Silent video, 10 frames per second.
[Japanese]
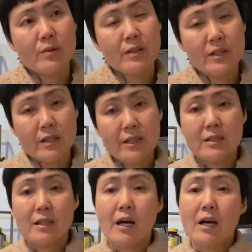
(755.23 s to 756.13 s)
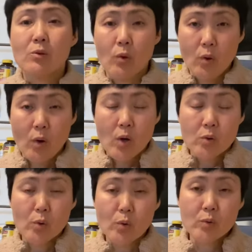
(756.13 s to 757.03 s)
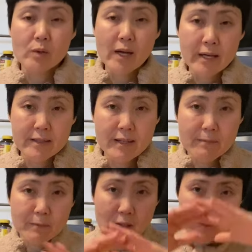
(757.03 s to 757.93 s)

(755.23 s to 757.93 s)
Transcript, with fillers: に行った後、どのくらい全